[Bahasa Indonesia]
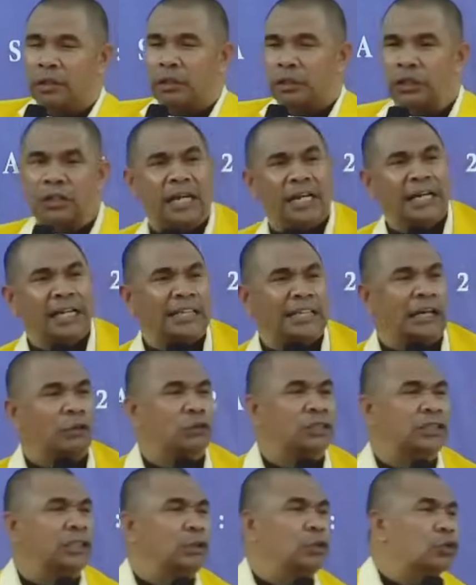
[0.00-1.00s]
Saudara tidak
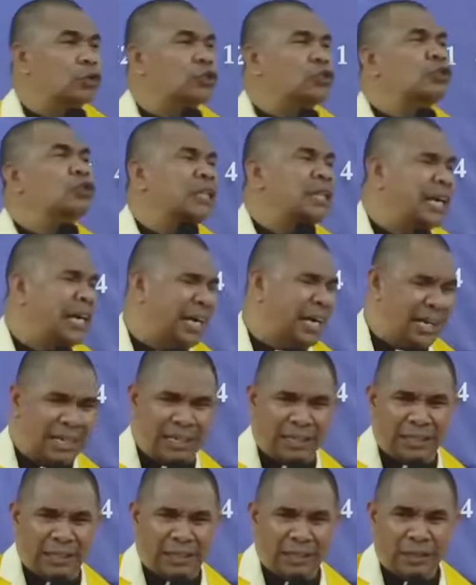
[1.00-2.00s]
usah urus surga.
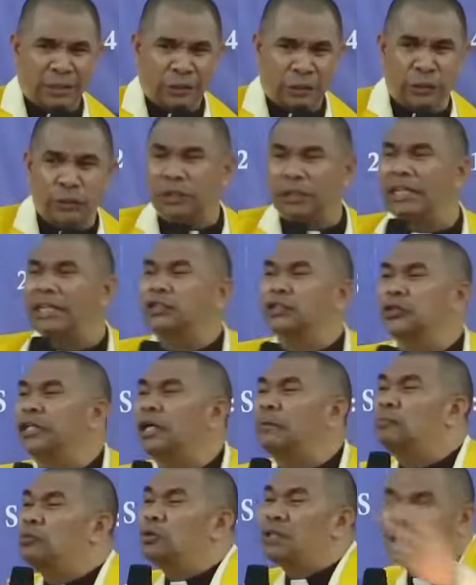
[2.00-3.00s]
Surga
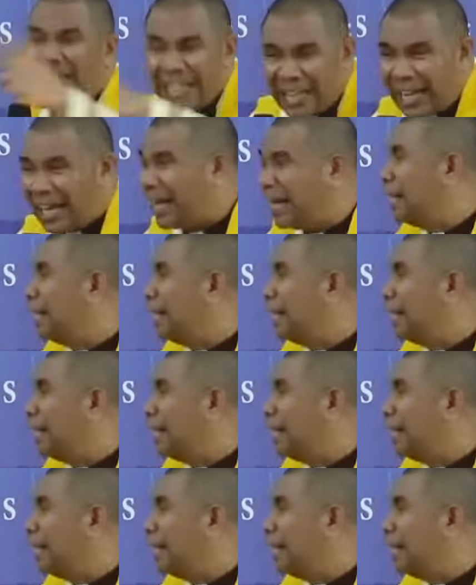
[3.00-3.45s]
sudah mulia,